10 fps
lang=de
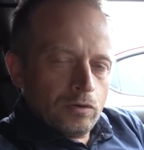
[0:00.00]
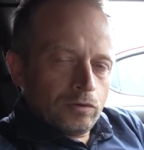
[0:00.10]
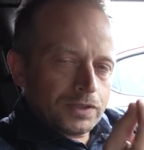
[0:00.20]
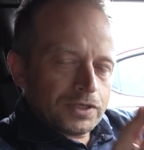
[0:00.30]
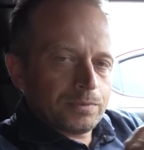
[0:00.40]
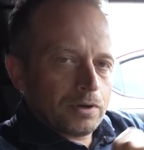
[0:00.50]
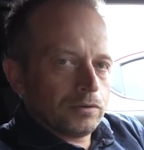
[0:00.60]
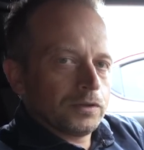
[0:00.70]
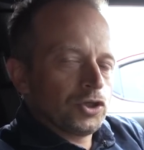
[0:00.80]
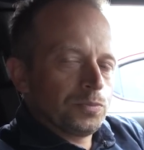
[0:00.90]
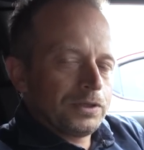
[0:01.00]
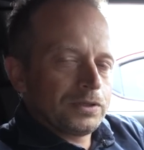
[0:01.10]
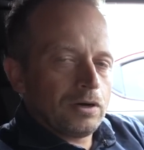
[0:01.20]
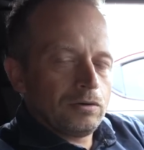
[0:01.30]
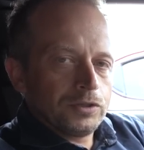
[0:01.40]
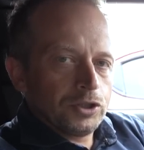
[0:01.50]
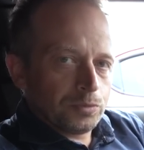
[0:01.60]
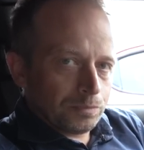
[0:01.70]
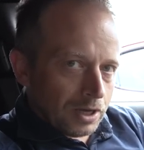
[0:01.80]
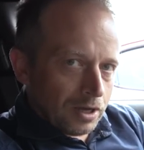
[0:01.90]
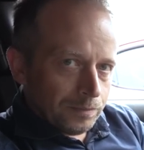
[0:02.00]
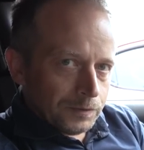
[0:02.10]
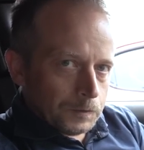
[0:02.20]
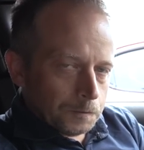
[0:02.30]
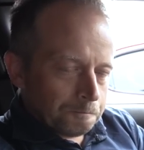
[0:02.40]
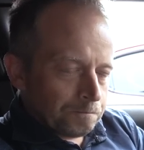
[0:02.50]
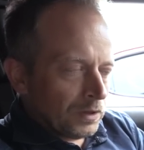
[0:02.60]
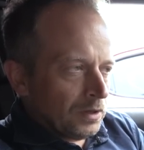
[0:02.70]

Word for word: und das braucht dann später auch die Sprachbedienung.